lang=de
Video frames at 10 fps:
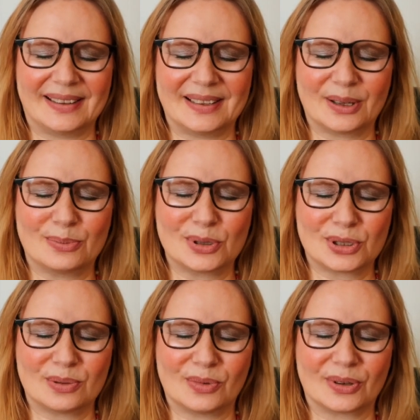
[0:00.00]
ihre
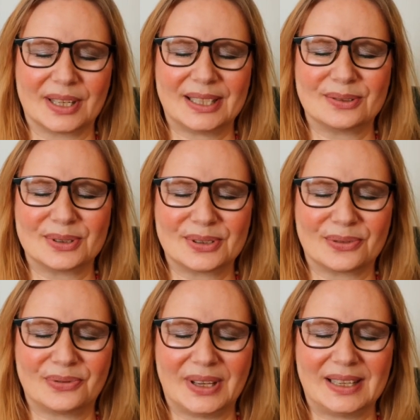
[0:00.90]
Bestimmung nicht nur zu
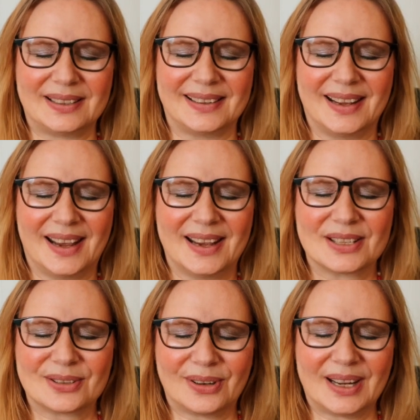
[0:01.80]
finden,
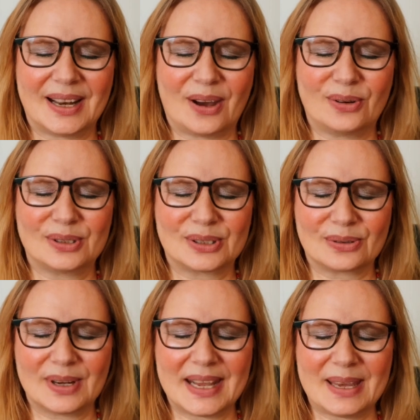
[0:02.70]
sondern auch zu
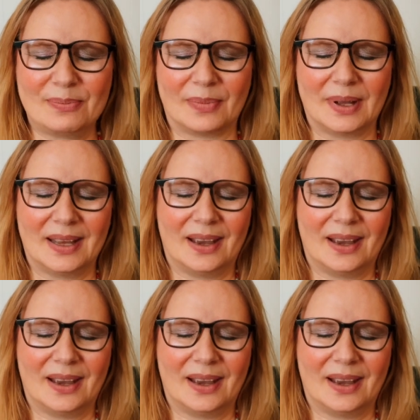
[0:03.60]
leben.